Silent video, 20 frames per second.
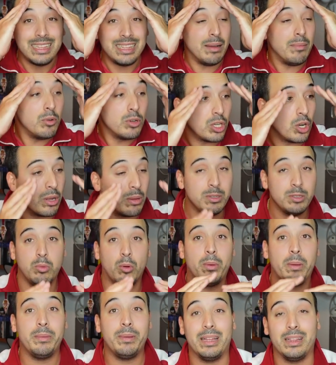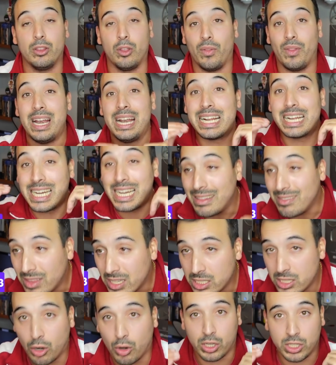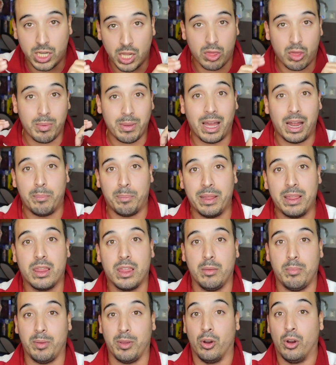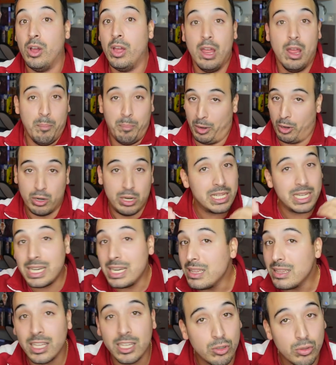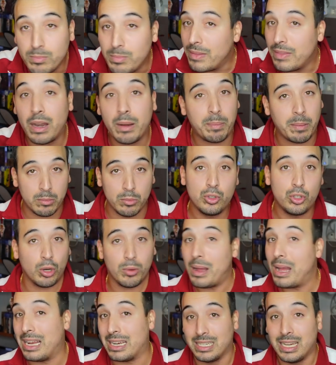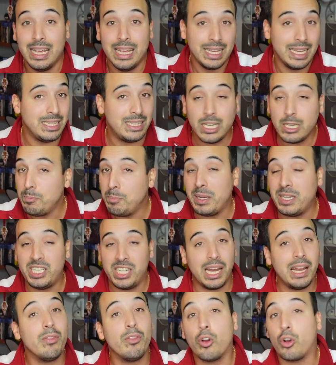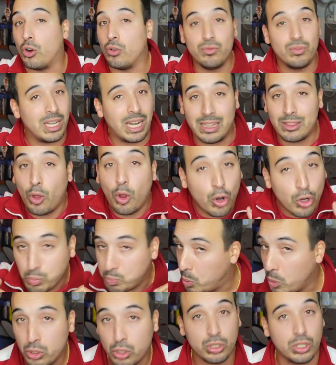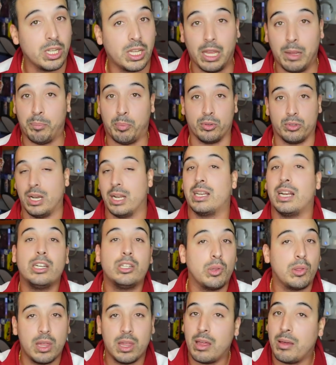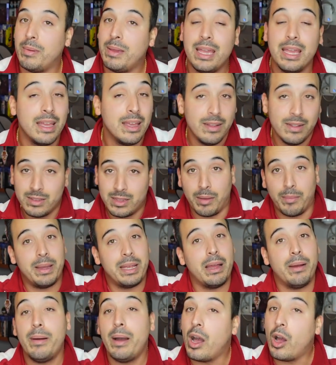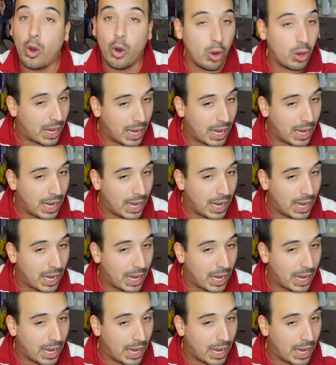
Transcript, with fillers: Estamos ahora mismo bebiendo de rentes de lo que se hizo bien al principio, pero le rentes un un andar para mucho más y estás pecheando contra todos los putos equipos. La Real Sociedad B estaba ahí abajo,